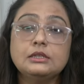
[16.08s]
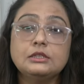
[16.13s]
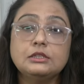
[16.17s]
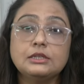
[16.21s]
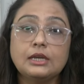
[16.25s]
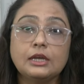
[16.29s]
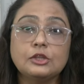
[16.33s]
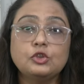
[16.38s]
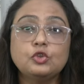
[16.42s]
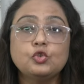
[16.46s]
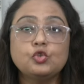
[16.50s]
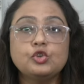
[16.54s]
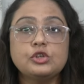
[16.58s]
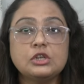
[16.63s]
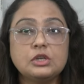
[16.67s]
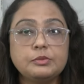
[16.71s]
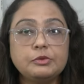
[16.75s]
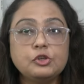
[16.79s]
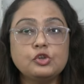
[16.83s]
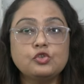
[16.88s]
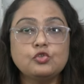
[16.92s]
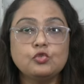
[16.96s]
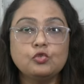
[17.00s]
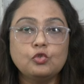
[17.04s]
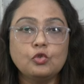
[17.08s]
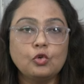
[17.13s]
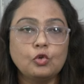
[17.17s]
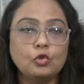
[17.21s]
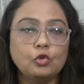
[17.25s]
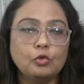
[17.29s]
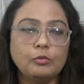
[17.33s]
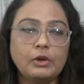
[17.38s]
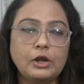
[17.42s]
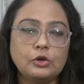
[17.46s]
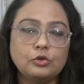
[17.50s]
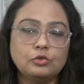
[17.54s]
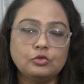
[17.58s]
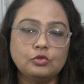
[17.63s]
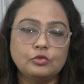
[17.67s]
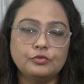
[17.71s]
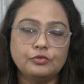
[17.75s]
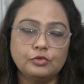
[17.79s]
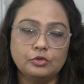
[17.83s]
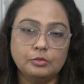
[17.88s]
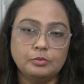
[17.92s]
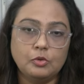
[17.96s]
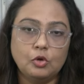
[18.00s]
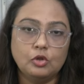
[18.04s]
জাতীয় শিবির শুরু হলো ভারতীয়
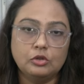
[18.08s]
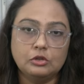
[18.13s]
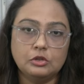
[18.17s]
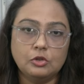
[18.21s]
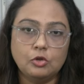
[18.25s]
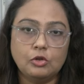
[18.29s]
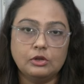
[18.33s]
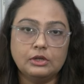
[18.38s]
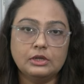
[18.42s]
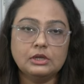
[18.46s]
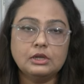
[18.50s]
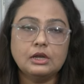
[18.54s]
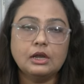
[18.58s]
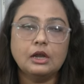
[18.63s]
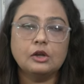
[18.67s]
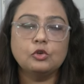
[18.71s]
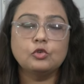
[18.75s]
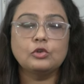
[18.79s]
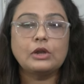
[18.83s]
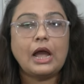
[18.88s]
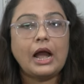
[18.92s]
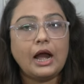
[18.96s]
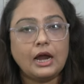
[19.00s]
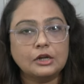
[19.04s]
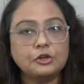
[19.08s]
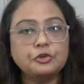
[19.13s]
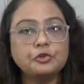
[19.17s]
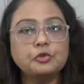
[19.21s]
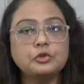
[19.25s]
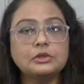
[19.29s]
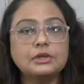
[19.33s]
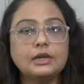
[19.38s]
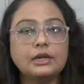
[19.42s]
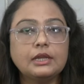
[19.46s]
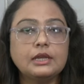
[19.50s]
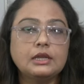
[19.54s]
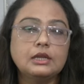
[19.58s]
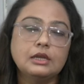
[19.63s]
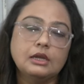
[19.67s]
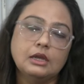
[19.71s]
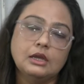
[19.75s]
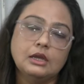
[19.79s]
ফুটবল দলের কারণ আঠেরো তারিখ